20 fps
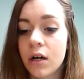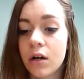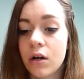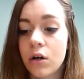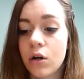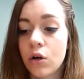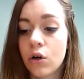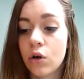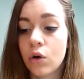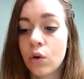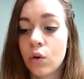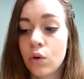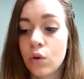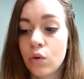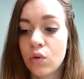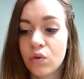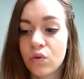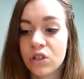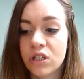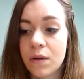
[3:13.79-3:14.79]

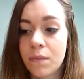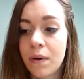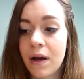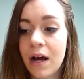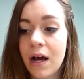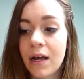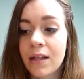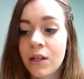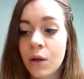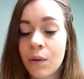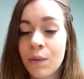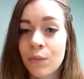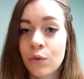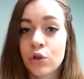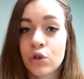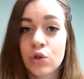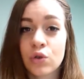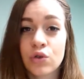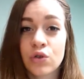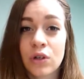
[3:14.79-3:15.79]
Euh, j'ai pas énormément
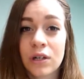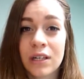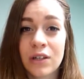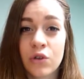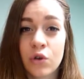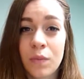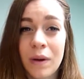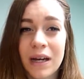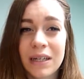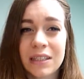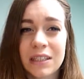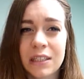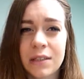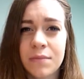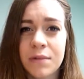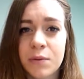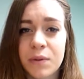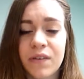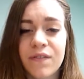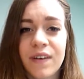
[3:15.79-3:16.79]
de choses dans les deux parties,
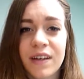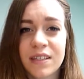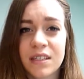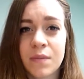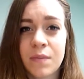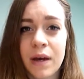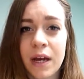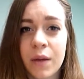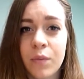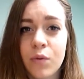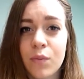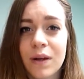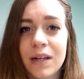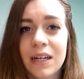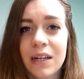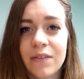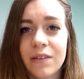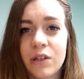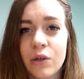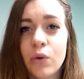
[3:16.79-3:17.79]
mais je préfère séparer pour pas
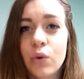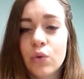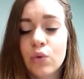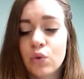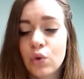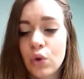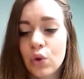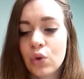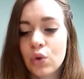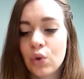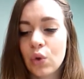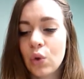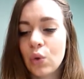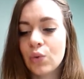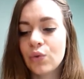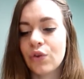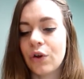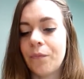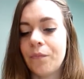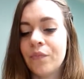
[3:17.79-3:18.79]
que la vidéo dure trop
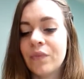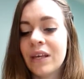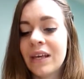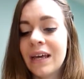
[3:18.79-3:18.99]
longtemps.